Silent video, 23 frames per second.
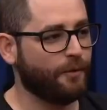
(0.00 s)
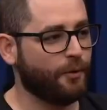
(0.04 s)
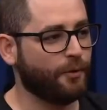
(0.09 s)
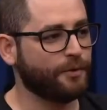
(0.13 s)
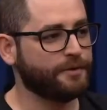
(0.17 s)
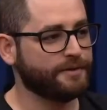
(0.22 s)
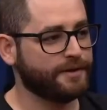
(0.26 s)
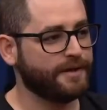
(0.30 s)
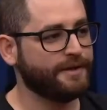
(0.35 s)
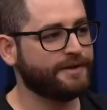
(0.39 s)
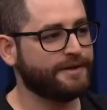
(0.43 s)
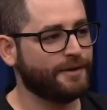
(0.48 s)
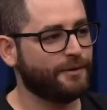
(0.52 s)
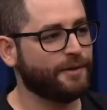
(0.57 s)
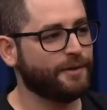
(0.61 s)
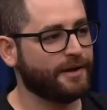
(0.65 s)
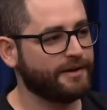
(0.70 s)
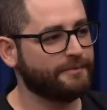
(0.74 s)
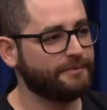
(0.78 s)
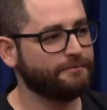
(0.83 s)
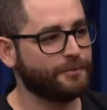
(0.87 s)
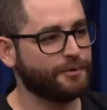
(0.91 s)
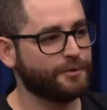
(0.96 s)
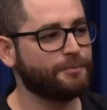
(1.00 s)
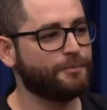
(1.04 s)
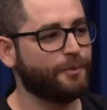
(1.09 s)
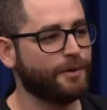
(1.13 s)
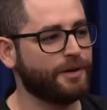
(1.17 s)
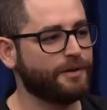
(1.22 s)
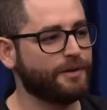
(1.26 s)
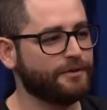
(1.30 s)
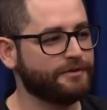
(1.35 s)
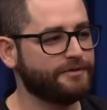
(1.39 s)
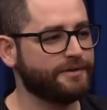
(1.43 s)
Ou né? tem que ter alguém muito bom
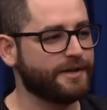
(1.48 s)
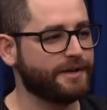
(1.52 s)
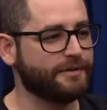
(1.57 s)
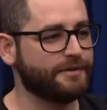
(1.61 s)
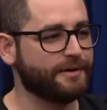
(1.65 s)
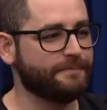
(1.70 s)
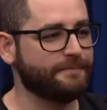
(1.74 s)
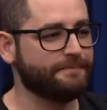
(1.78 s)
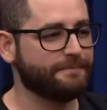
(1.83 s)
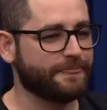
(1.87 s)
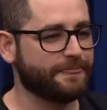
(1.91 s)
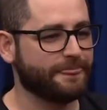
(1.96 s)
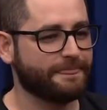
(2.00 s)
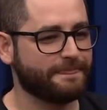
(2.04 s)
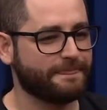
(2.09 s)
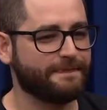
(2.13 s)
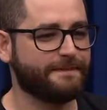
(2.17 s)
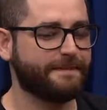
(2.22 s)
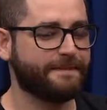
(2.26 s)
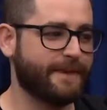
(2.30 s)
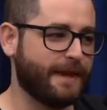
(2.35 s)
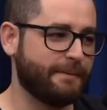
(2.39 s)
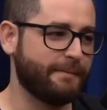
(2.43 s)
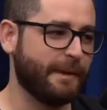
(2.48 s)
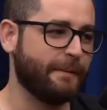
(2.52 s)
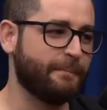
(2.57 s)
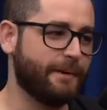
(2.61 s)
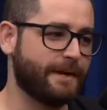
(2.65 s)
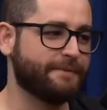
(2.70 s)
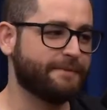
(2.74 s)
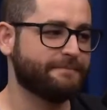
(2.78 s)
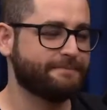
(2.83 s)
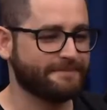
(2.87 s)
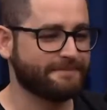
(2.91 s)
negociando, né? Pode é ser também,